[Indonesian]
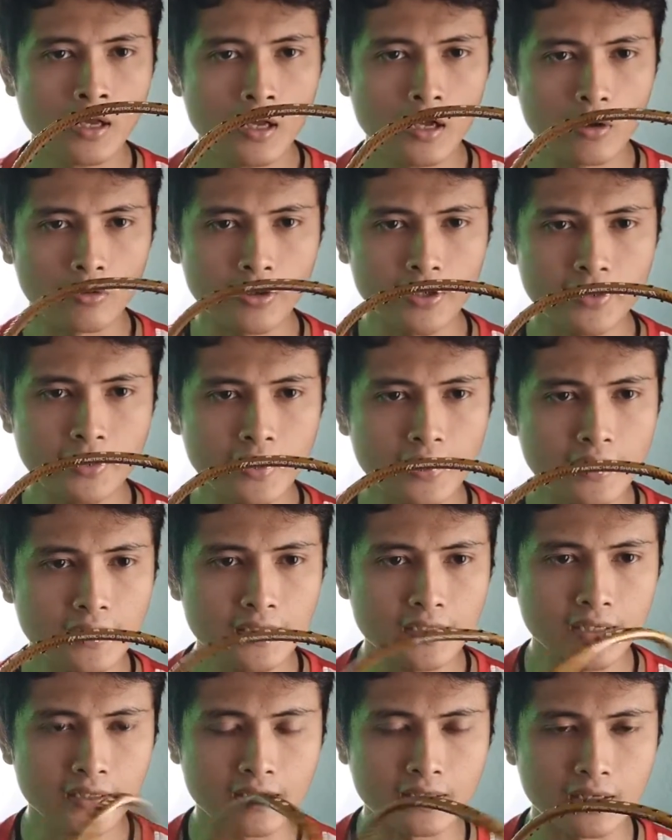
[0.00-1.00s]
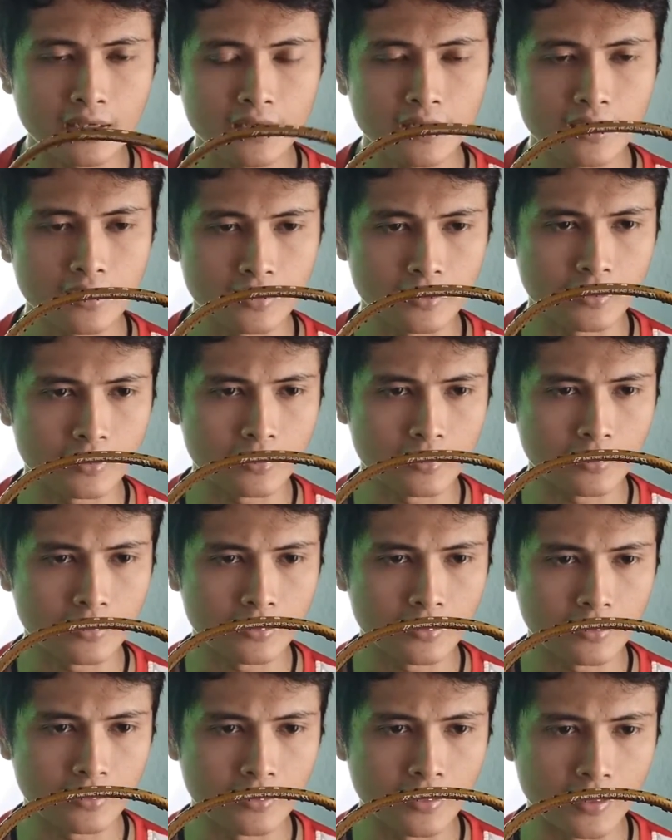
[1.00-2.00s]
Oke, kita akan lihat ya
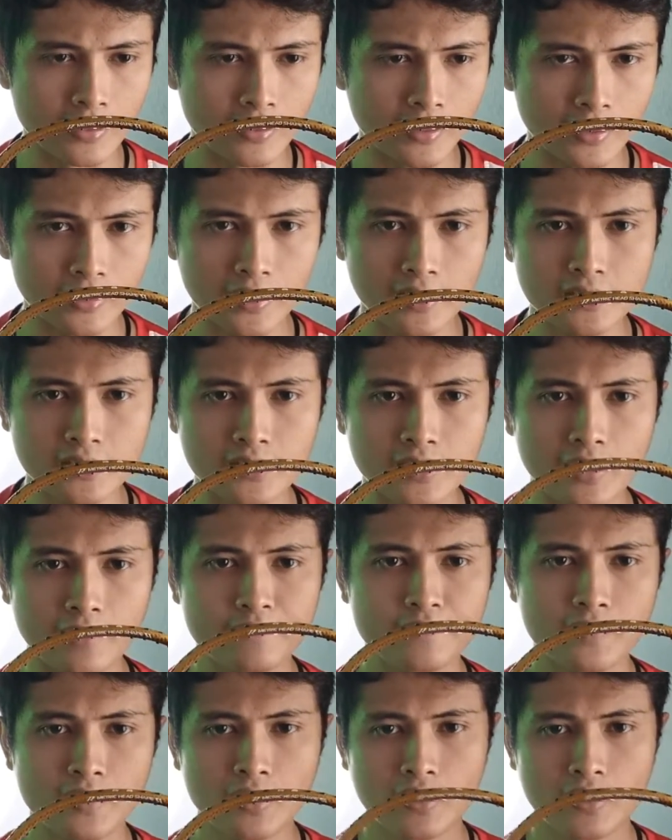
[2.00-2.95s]
uh, dari atas ya.